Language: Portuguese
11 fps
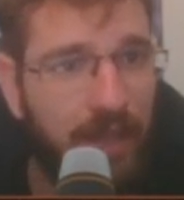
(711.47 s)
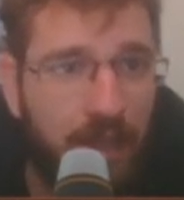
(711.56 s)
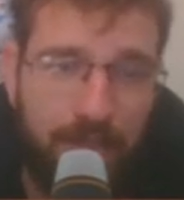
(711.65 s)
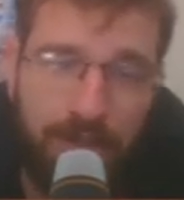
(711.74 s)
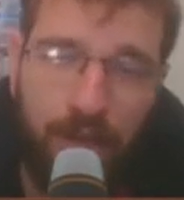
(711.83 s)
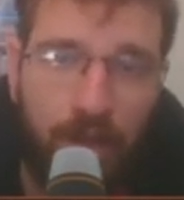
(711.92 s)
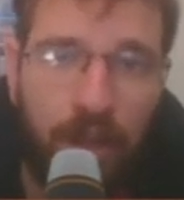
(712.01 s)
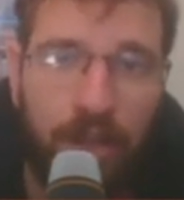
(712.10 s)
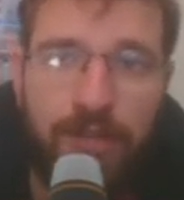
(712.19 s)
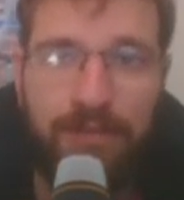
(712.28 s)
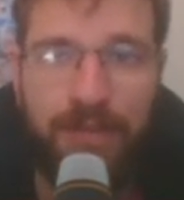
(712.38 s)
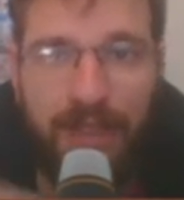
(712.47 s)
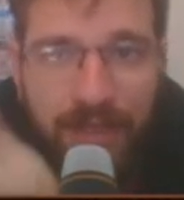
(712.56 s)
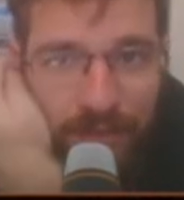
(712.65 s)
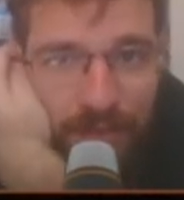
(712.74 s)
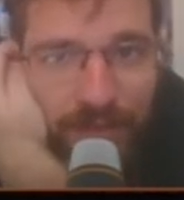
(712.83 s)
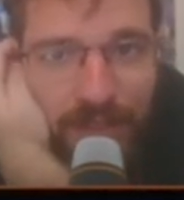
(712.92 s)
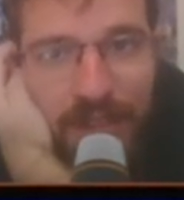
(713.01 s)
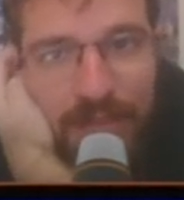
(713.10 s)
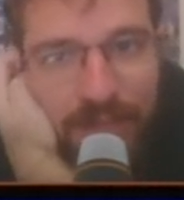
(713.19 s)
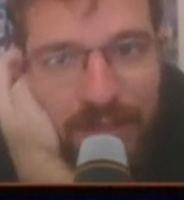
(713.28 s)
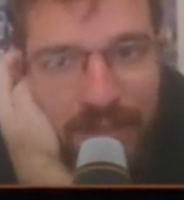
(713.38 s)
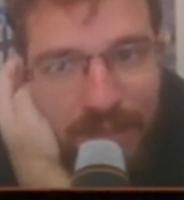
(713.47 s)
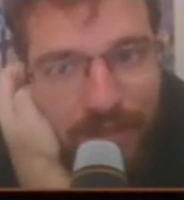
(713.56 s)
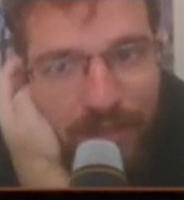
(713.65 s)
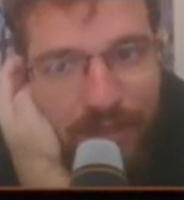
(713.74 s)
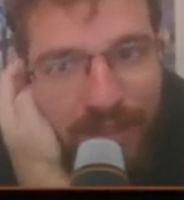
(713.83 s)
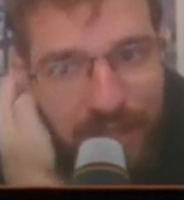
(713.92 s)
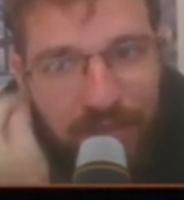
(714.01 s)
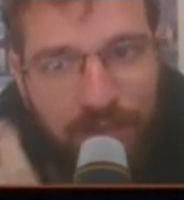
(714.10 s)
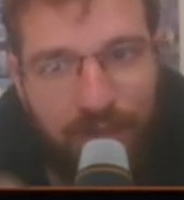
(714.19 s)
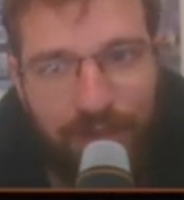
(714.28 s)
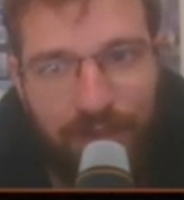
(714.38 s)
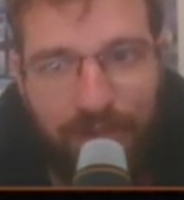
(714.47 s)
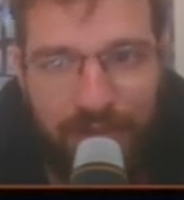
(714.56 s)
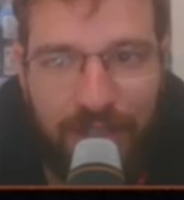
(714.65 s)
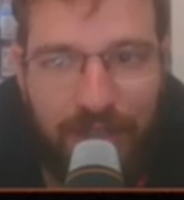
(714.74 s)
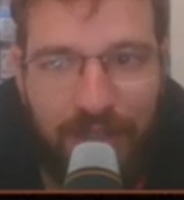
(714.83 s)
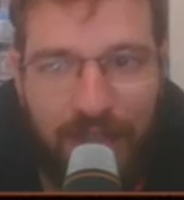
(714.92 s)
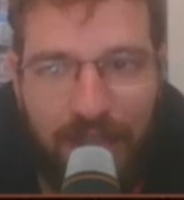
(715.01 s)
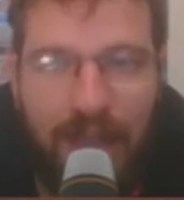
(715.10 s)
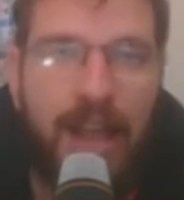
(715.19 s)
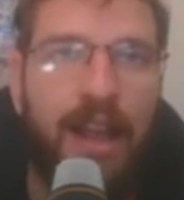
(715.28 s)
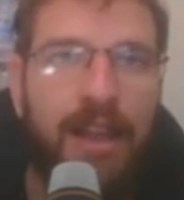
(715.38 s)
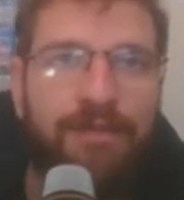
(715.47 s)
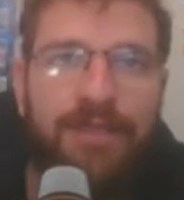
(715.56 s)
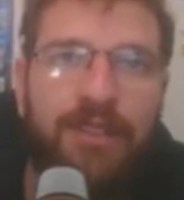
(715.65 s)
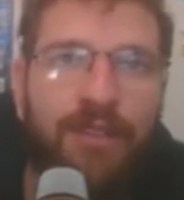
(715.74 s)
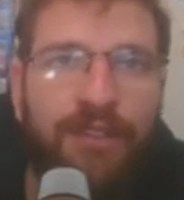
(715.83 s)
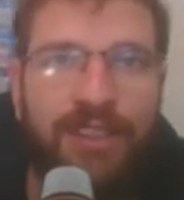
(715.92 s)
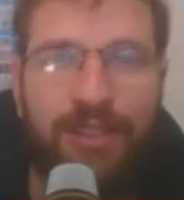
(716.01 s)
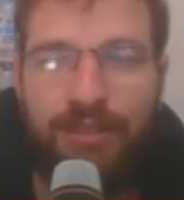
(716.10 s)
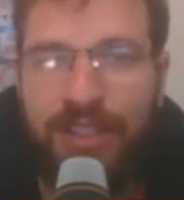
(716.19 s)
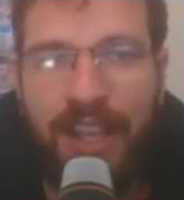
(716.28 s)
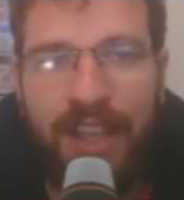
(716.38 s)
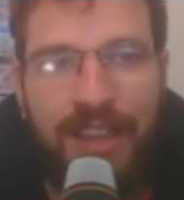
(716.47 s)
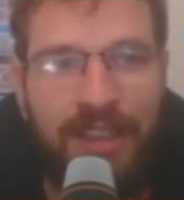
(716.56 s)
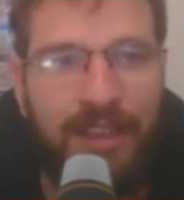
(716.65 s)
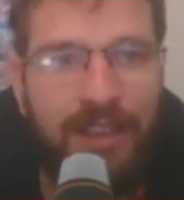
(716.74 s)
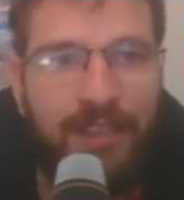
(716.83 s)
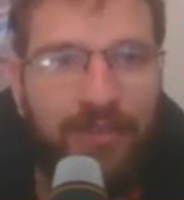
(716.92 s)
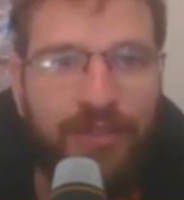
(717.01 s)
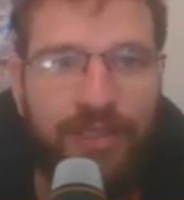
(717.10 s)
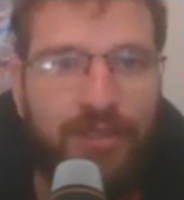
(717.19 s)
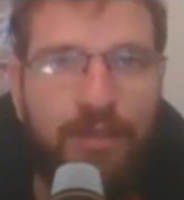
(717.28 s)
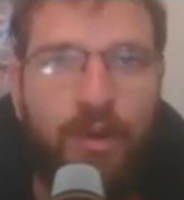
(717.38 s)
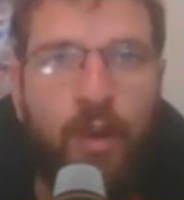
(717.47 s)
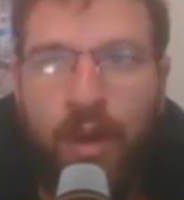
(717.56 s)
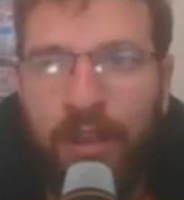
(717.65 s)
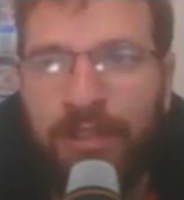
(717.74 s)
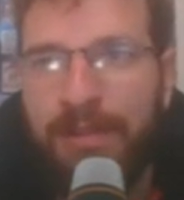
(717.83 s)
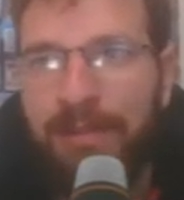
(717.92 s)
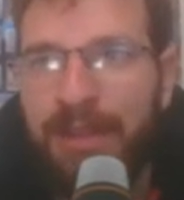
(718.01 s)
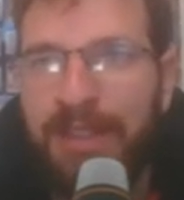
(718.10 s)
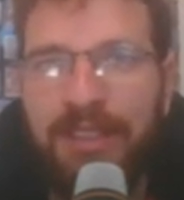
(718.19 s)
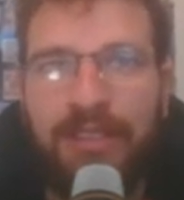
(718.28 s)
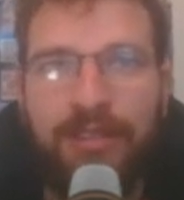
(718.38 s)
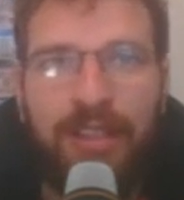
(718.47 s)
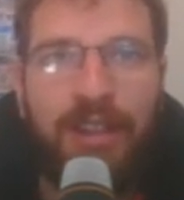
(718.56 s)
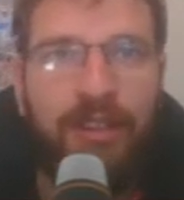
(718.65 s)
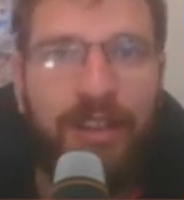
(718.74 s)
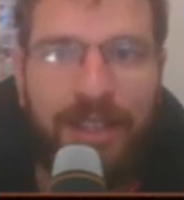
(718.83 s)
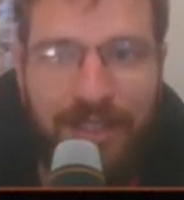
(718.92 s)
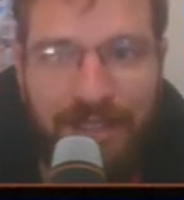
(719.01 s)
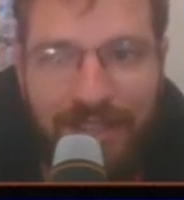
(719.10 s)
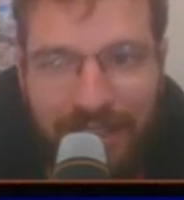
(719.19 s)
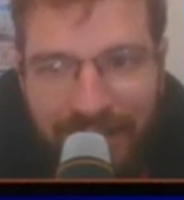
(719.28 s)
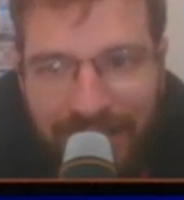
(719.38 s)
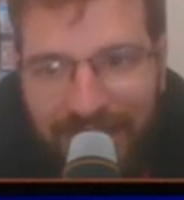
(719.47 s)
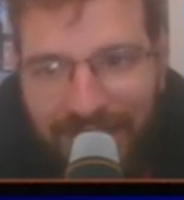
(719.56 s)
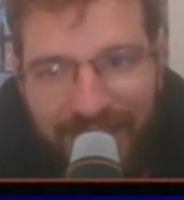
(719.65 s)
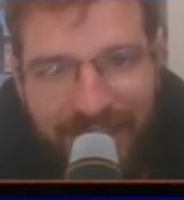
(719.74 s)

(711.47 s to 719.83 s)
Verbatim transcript: Porque eu gosto de planta. Eu já falei isso pra vocês. Eu vou falar de novo no vídeo. É, vocês vão fazer o check-in aqui do vídeo. Eu gosto de planta toda hora. É